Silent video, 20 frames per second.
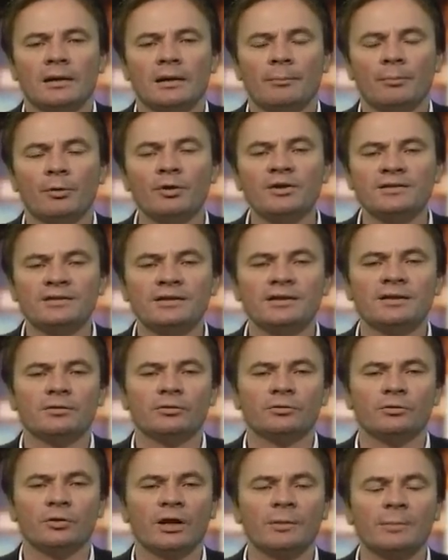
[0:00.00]

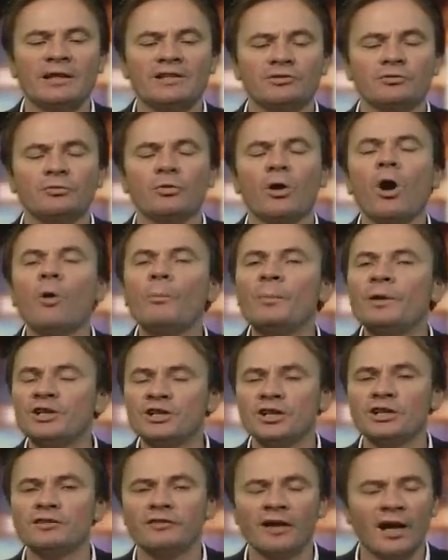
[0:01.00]
politique de répression
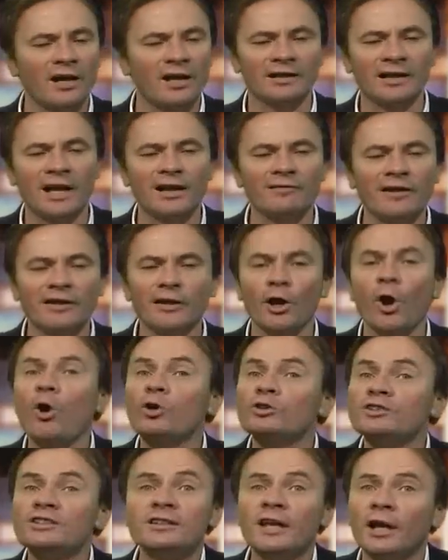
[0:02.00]
empêchait de faire un, travail
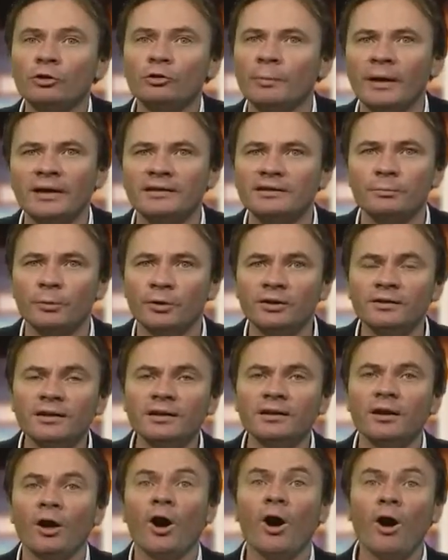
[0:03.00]
ordinaire de parti
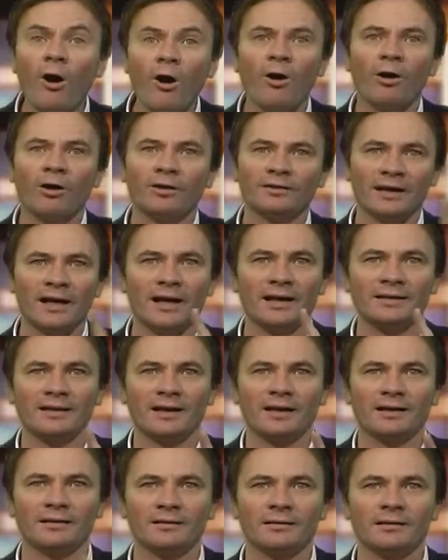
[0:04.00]
politique. Or,
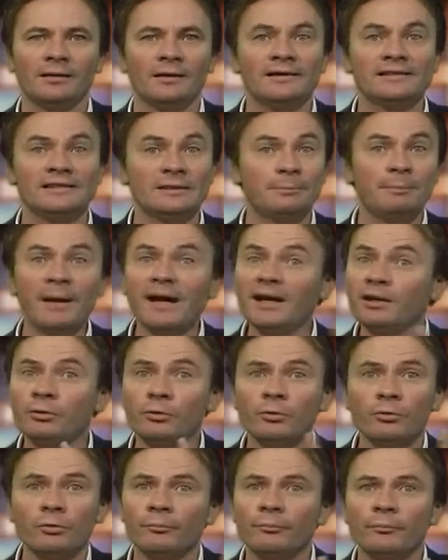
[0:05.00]
nada, c'est pas
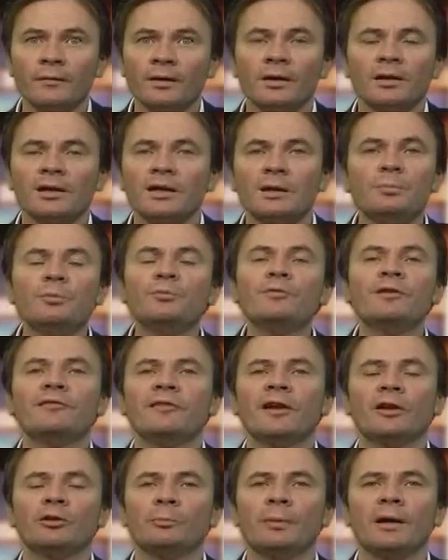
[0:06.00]
que pouvait pouvaient
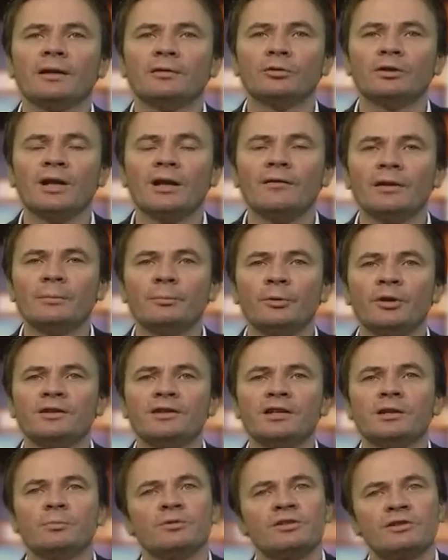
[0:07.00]
faire de, de travail
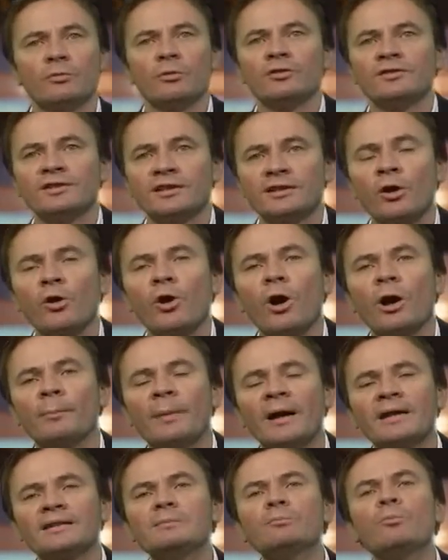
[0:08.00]
politique, puisque c'est encore un
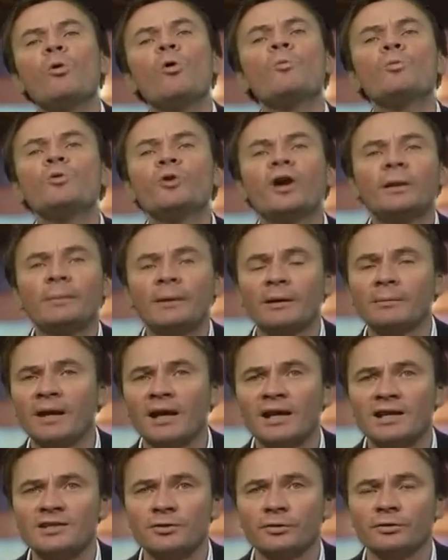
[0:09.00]
parti beaucoup plus
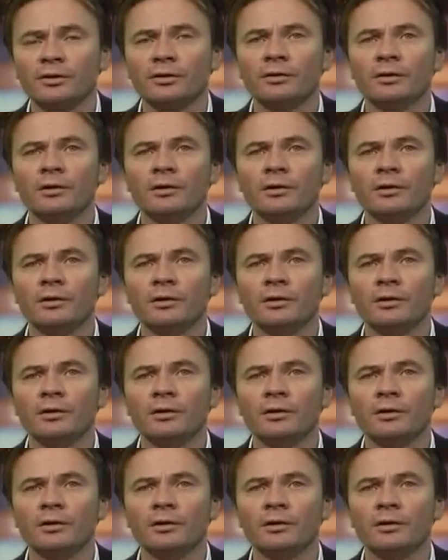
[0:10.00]
réprimé que les autres.